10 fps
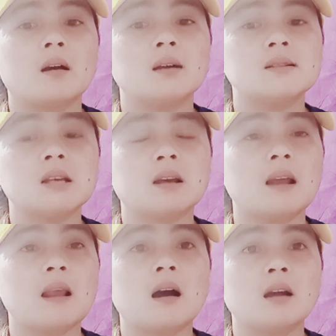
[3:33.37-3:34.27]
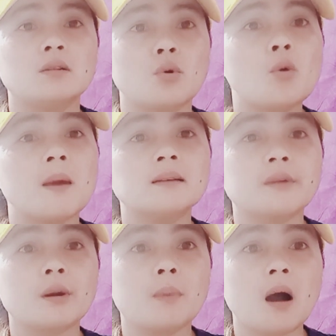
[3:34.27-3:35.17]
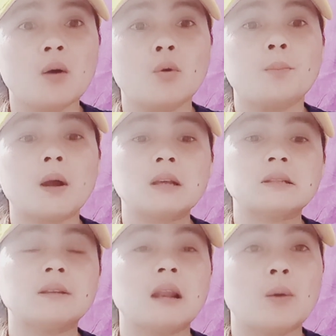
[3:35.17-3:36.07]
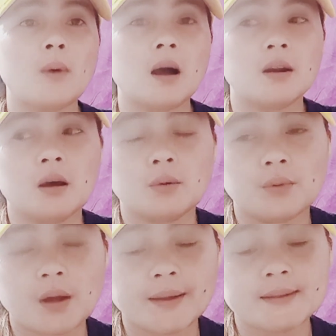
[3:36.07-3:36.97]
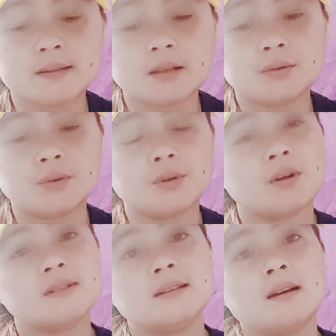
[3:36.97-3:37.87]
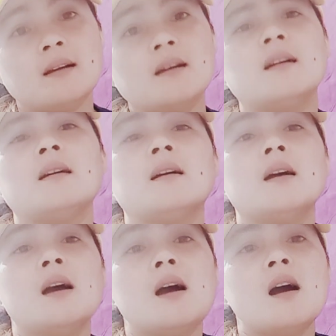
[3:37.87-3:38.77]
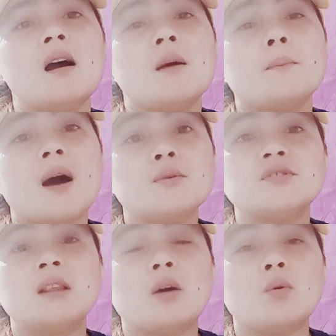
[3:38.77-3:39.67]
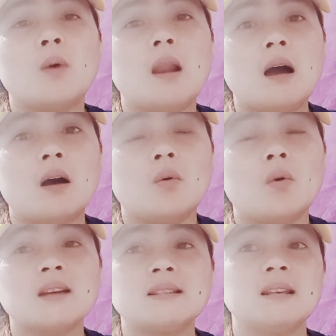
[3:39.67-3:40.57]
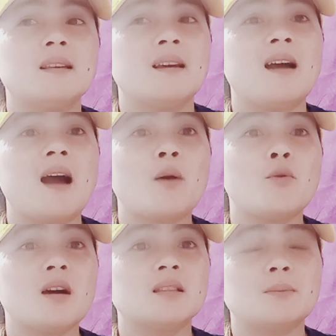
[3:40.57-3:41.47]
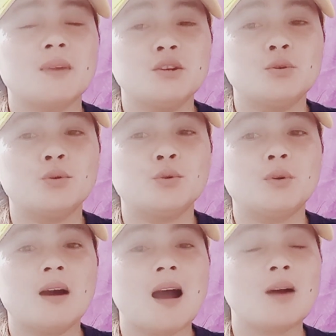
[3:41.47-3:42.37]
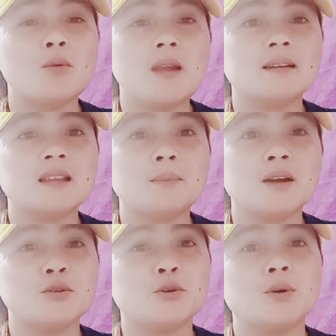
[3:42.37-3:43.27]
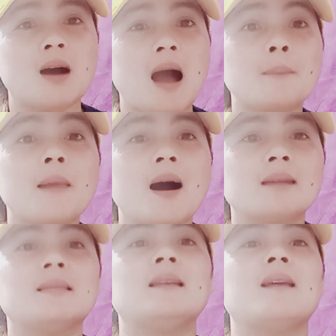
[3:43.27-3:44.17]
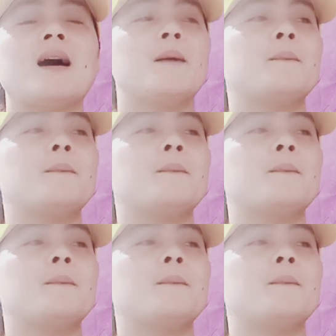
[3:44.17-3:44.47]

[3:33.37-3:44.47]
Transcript: Kasi kailangan kong magtrabaho para sa dalawang anak ko guys. Ayun. Kasi nga, paano sila kung wala ako? Kasi ako lang naman yung, ako lang naman yung ama at ina.